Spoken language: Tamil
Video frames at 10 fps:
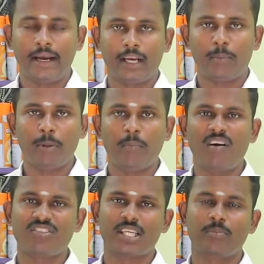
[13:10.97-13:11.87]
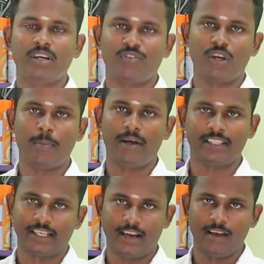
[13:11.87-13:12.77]
ஆனால் நம்ம மாப் செக்மெண்ட் ஃபுல்லாக
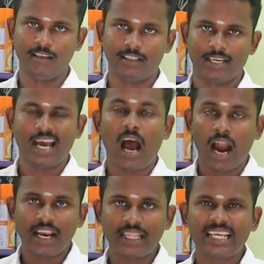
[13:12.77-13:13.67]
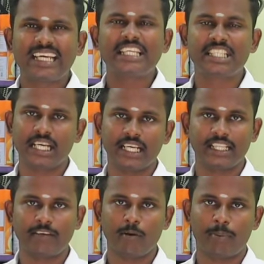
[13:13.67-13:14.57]
பார்த்தோங்கன்னா அடுத்து
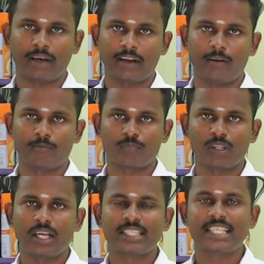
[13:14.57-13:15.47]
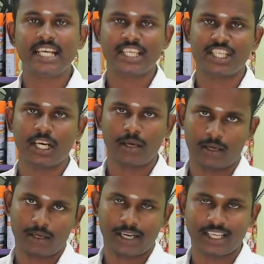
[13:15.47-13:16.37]
கிச்சனுக்கு தேவைப்படுற சின்ன சின்ன
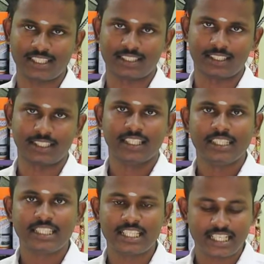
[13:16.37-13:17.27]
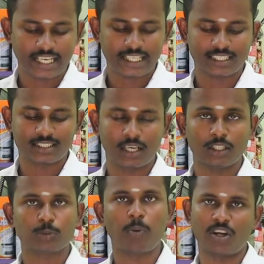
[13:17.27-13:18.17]
கேஜெட்ஸ் சின்ன சின்ன கேஜெட்ஸ்னா
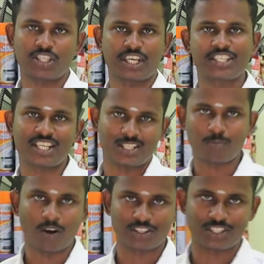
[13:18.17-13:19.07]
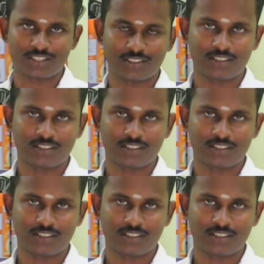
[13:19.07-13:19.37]
ஸ்பாஞ்ச் கிச்சன் ஸ்பாஞ்ச்